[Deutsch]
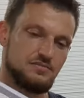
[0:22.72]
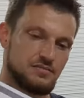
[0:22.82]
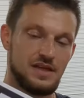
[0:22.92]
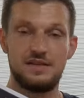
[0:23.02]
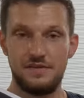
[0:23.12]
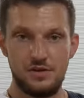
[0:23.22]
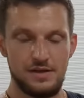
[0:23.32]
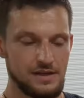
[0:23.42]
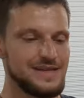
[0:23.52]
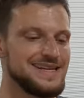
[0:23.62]

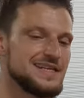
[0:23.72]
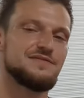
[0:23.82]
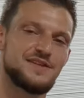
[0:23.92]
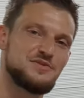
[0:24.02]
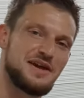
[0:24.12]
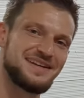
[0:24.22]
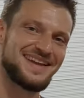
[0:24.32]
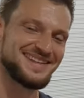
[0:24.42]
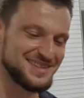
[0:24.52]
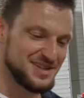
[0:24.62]
individuelle
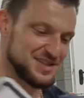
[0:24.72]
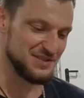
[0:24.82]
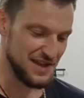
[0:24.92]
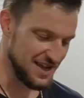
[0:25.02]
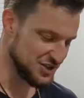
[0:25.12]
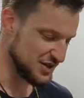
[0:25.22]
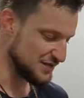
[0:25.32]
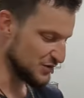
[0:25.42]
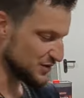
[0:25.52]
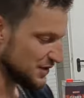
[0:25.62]
Kennzeichen, die wir herstellen
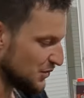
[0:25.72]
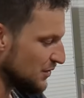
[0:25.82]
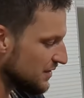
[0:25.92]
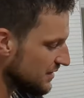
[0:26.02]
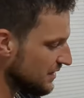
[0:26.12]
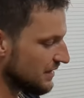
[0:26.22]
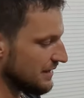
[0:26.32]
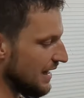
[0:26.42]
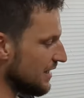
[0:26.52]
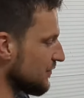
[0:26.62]
für unsere Kunden,
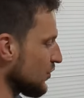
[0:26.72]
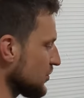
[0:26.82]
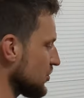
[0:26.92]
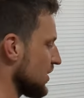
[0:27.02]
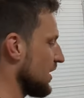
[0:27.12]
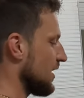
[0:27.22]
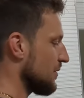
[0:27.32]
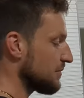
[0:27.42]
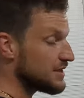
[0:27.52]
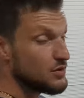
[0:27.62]
nach Wunsch,
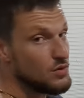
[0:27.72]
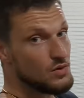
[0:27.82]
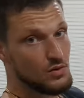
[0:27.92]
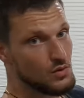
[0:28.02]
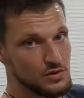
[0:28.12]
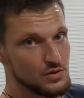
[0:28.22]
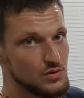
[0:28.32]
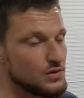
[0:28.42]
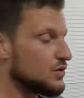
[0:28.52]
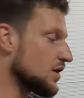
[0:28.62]
mit Logo, ohne
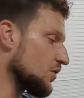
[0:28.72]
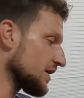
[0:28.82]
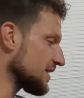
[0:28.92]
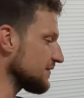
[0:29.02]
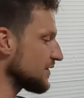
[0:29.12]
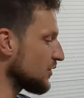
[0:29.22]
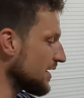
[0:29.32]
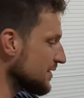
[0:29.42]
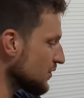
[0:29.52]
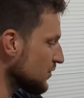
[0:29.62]
Logo oder auch
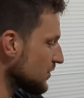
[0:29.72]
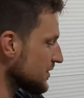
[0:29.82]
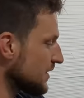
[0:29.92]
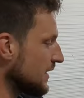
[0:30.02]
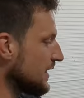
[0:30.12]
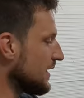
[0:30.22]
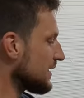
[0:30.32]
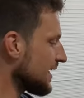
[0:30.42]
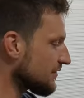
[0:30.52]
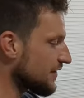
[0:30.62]
individuellen Logos.
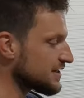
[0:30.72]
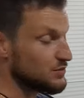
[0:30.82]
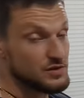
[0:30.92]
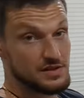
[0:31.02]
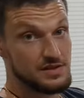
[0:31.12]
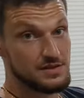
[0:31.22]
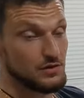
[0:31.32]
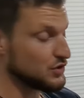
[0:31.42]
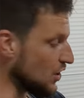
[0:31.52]
Jedenfalls muss das jetzt auf